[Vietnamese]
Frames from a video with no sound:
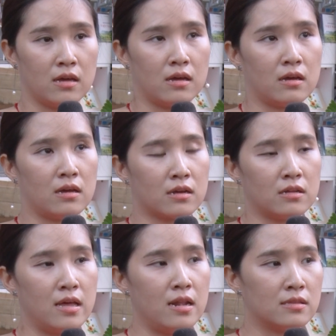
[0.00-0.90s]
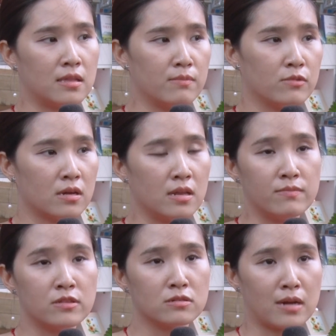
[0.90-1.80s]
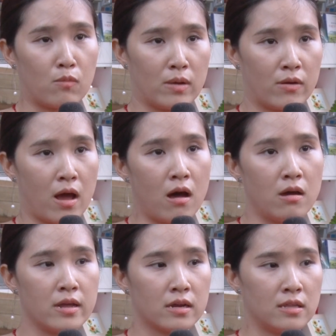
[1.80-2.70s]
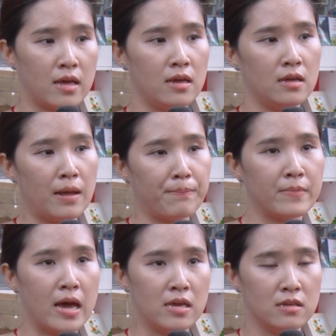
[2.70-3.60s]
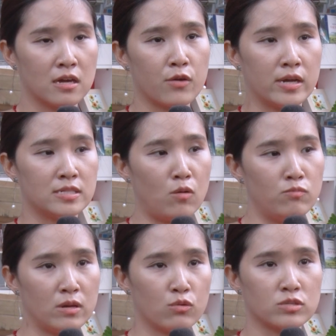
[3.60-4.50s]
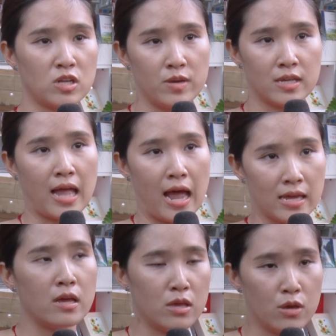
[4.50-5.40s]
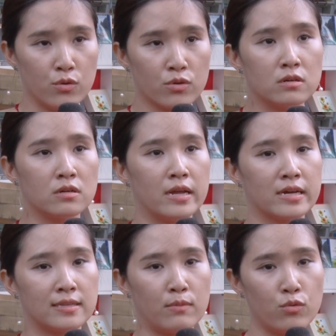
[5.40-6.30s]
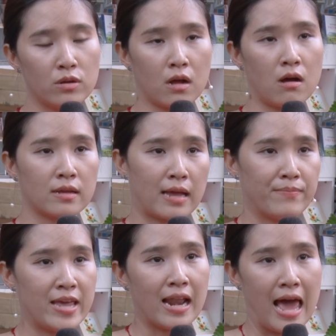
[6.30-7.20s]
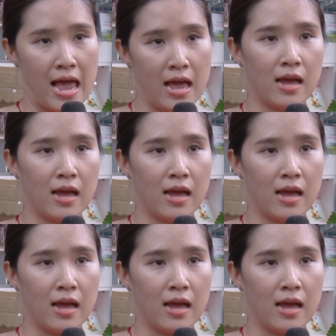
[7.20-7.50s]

uh, có thể là tìm được cái điểm tương đồng nào đó để có thể lấp đầy những cái khoảng trống trong cuộc sống hiện tại rất là nhiều người là người ta muốn có cảm giác lạ